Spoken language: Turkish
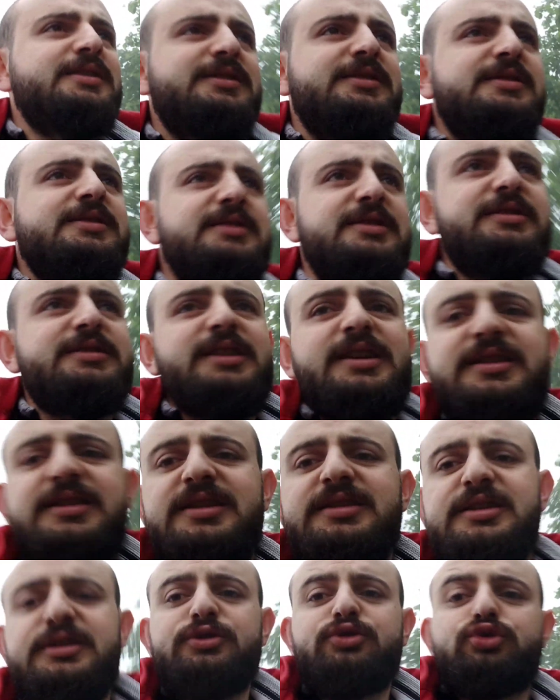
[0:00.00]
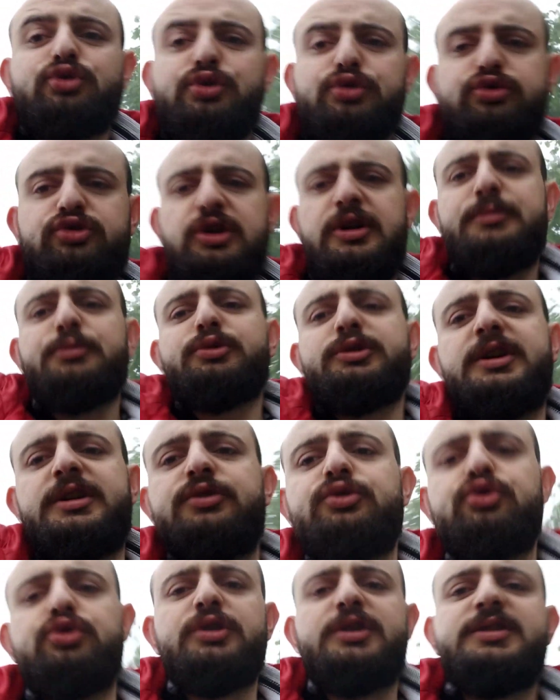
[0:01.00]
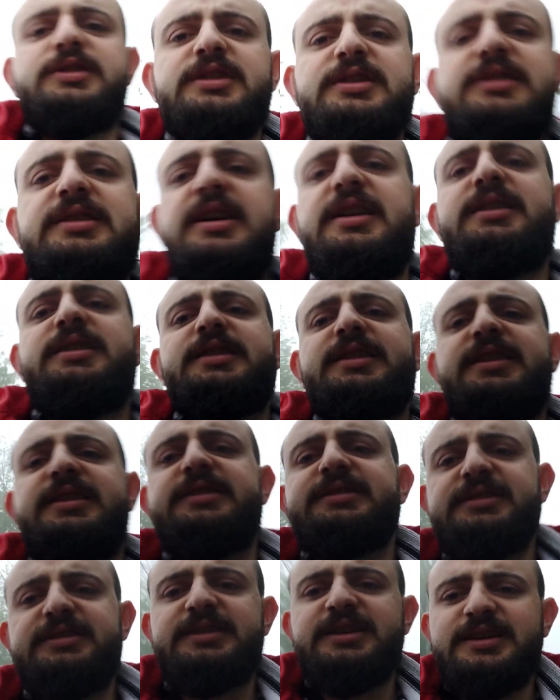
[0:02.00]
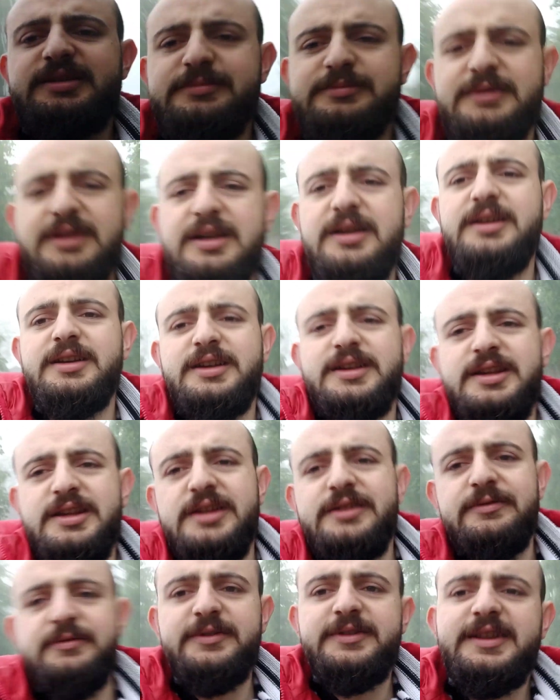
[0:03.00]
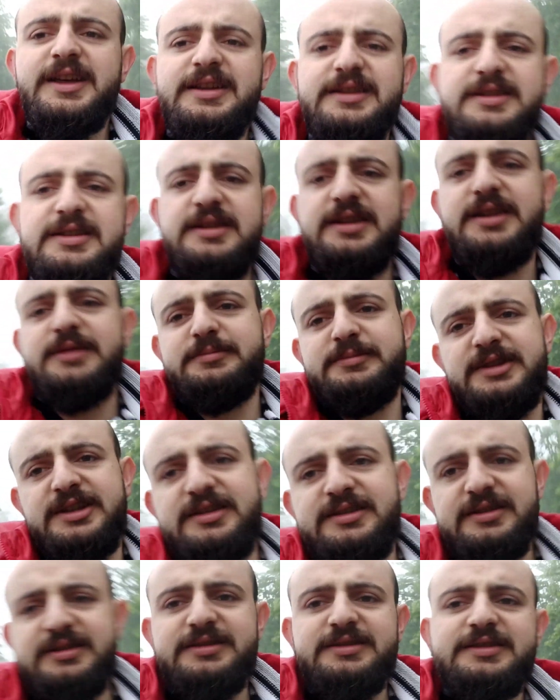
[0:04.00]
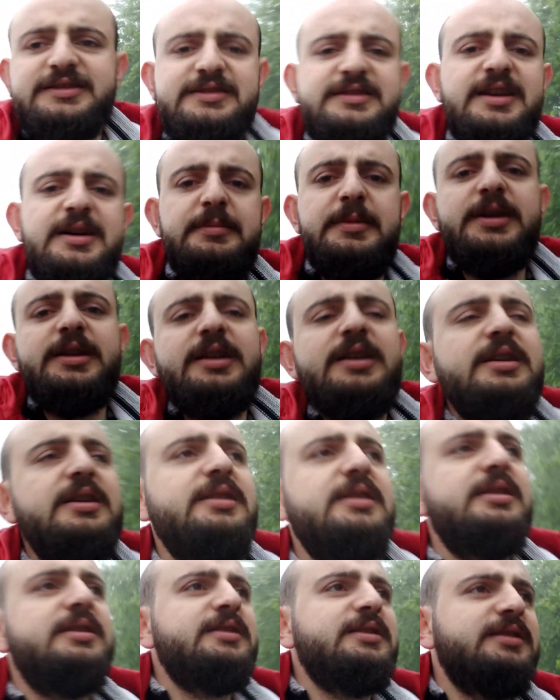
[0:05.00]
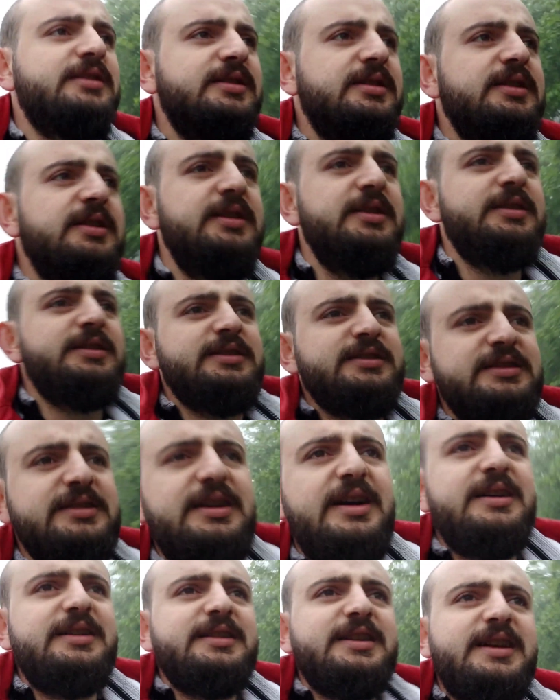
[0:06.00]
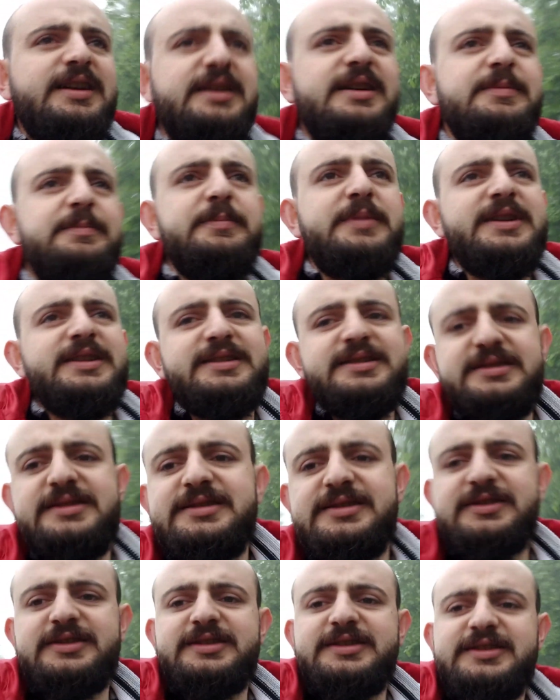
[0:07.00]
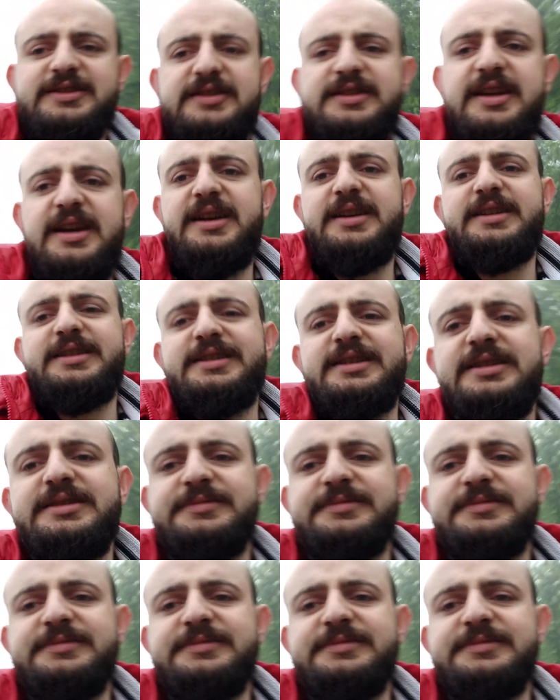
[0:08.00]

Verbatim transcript: e, tarlalar çok çamur yani şu anda tarlaya gideyim de fiden dikeyim dediğiniz zaman tarlaya batırırsınız yani.